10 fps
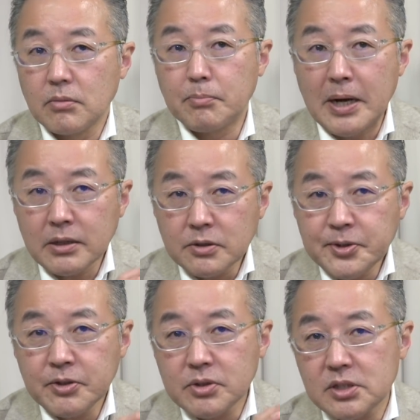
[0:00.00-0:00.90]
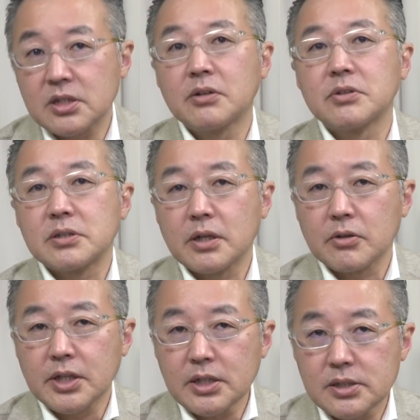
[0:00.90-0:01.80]
番組によって違うんですけ
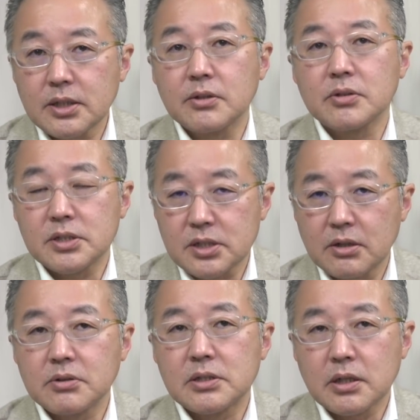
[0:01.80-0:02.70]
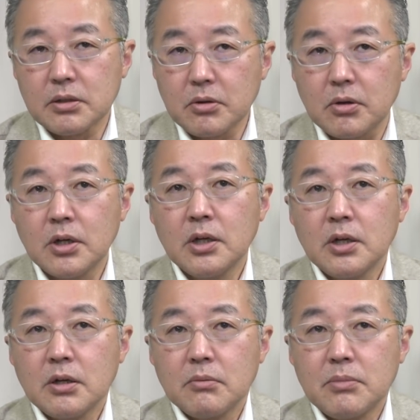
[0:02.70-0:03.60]
ど、キャスターによって違うんですけど、
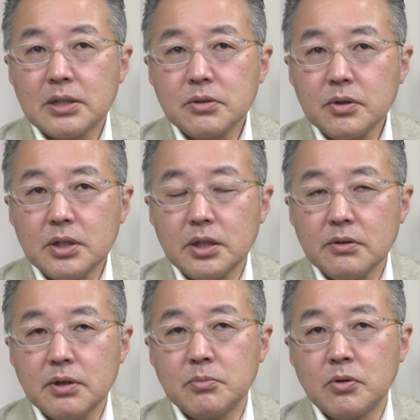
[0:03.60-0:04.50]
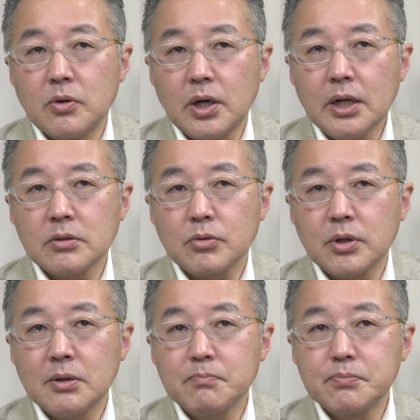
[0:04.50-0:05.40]
マジョリティはもう反
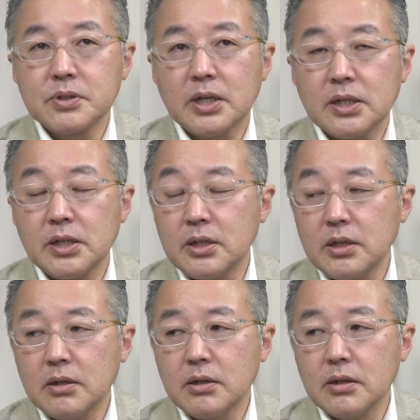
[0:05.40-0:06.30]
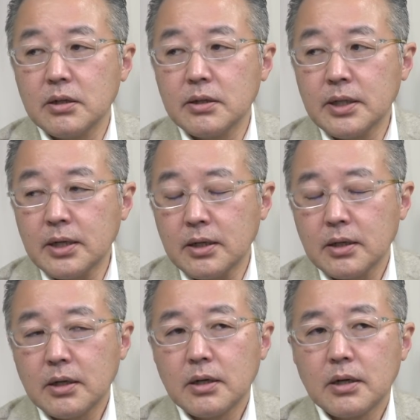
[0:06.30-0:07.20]
トランプ的な、
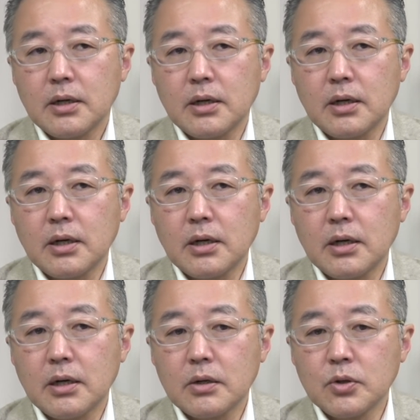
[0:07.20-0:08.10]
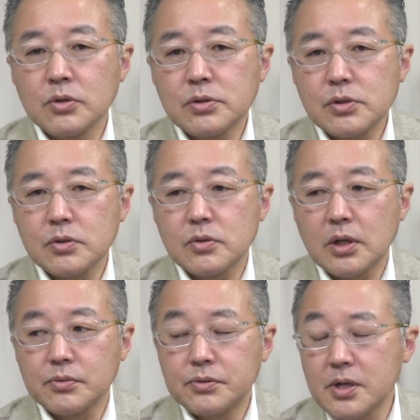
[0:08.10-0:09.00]
論調
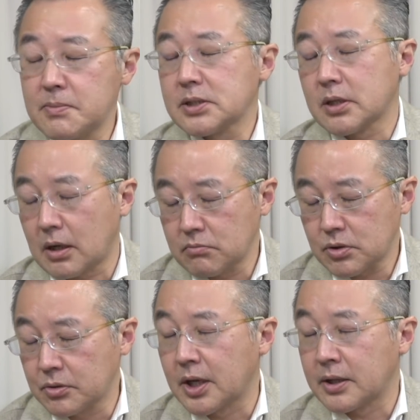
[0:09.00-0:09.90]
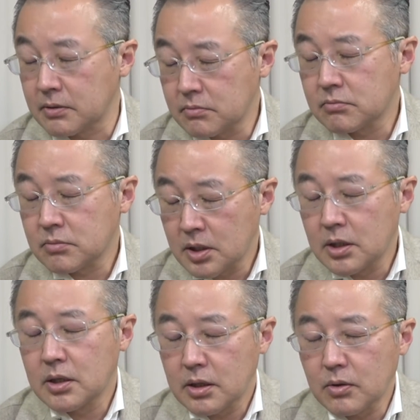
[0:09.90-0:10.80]
が増えました。去年、
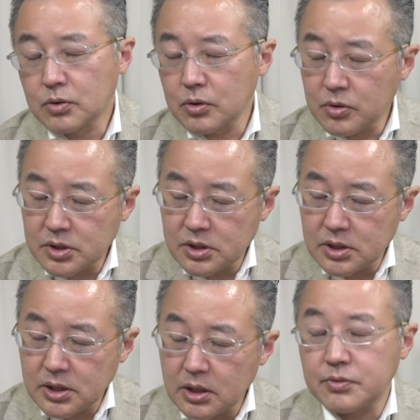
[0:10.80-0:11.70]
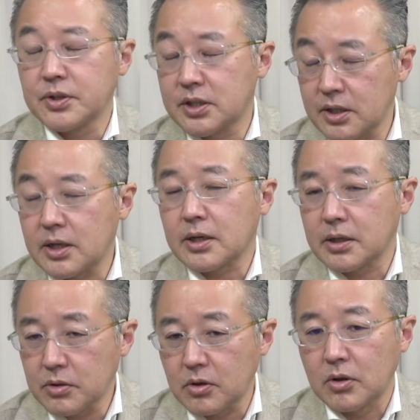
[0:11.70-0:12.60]
一昨年から増えてた
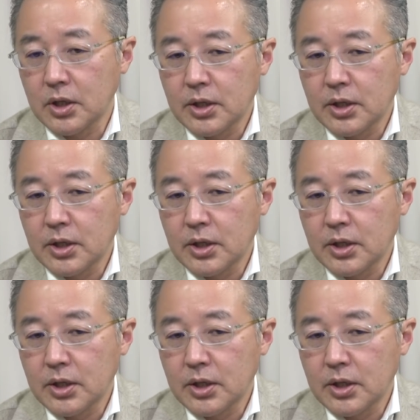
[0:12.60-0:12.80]
けど、